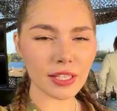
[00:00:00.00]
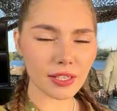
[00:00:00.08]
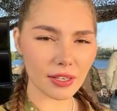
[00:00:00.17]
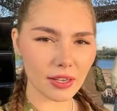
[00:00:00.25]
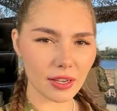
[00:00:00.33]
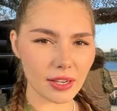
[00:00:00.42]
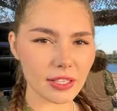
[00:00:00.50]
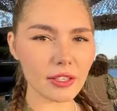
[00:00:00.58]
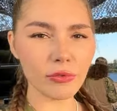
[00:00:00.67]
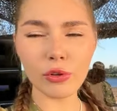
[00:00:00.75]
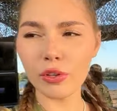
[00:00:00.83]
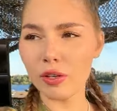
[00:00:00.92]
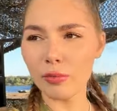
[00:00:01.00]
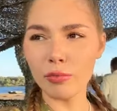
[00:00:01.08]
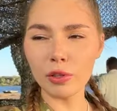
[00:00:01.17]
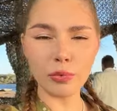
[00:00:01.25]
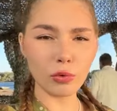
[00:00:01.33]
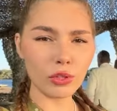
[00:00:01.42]
ветер, а сегодня
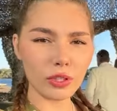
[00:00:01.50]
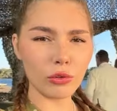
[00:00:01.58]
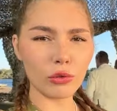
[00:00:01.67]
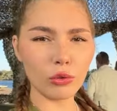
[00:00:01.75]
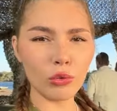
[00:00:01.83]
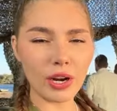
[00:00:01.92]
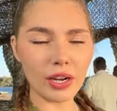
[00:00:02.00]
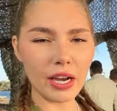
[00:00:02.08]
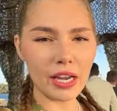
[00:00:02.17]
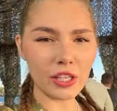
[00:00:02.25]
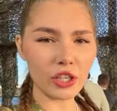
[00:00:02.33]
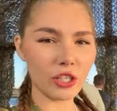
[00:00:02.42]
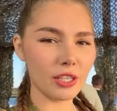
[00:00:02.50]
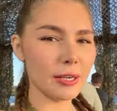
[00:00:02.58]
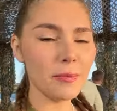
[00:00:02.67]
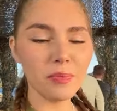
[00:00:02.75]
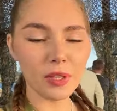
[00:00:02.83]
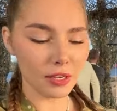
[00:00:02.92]
был просто какой то ураганище,
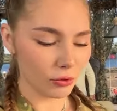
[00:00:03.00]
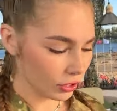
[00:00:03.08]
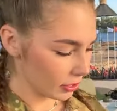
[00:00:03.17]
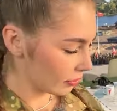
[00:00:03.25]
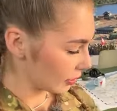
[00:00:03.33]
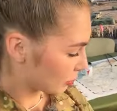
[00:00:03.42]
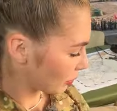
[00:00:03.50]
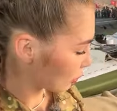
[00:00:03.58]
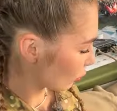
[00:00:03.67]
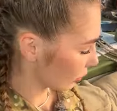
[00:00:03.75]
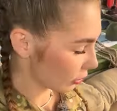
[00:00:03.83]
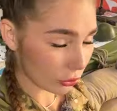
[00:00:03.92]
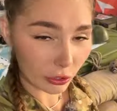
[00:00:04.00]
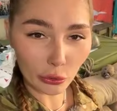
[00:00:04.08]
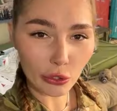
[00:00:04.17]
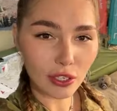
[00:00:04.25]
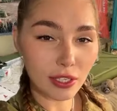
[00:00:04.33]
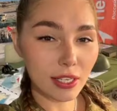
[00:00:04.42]
и вот этот весь песок, который
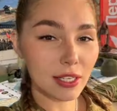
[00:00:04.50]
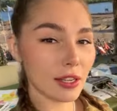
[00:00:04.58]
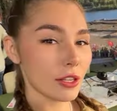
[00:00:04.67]
находится здесь,